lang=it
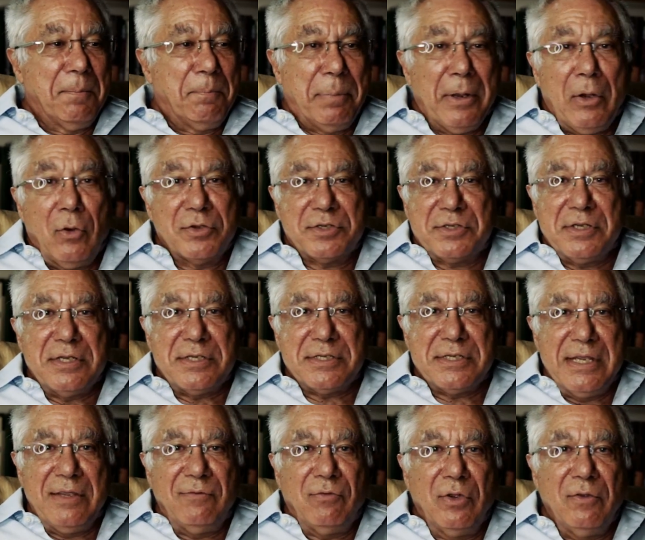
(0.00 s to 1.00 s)
per
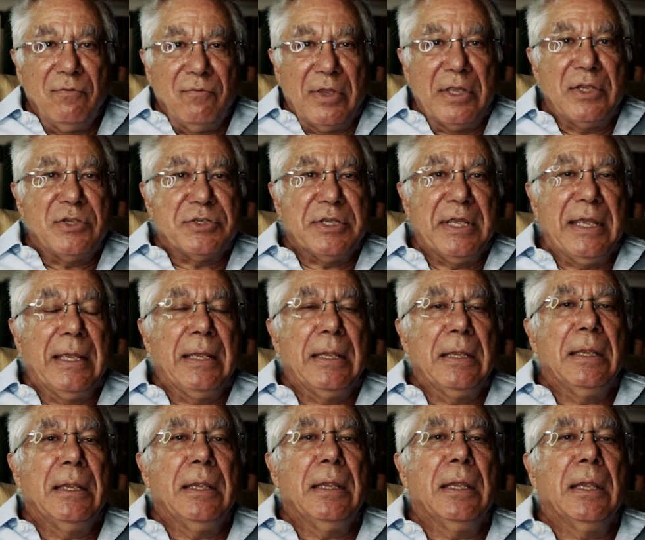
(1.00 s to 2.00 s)
l'ossessivo invece
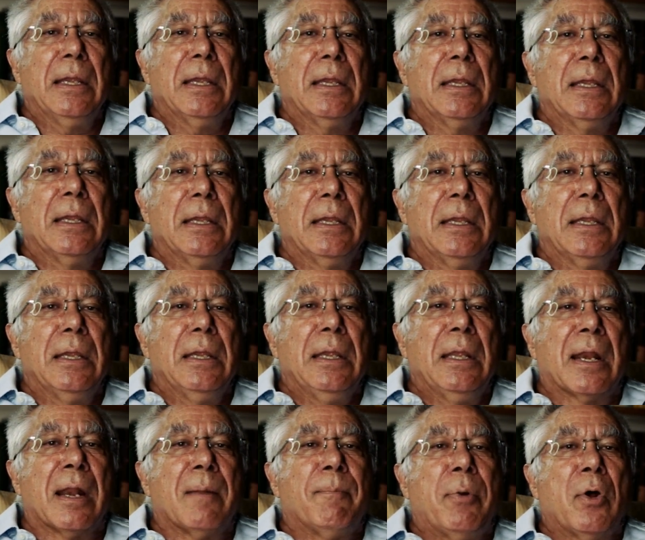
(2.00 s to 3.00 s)
il
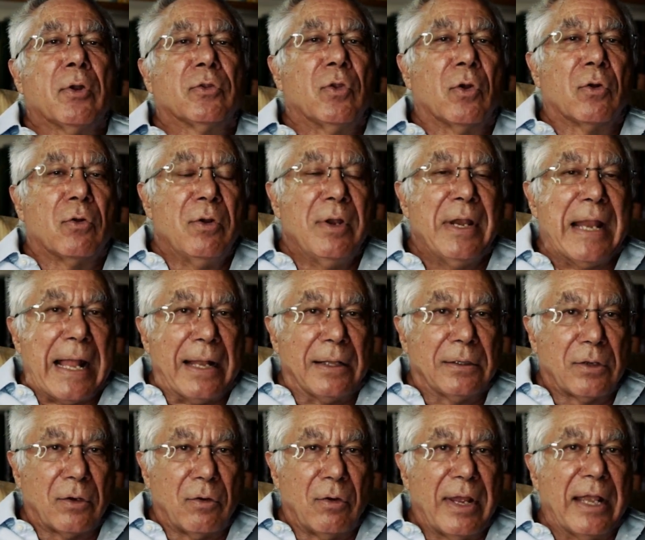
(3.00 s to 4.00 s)
rapporto con
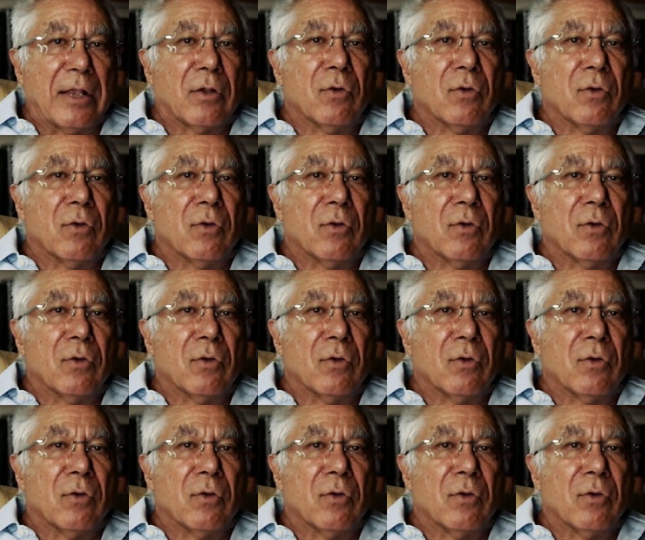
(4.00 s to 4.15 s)
l'altro è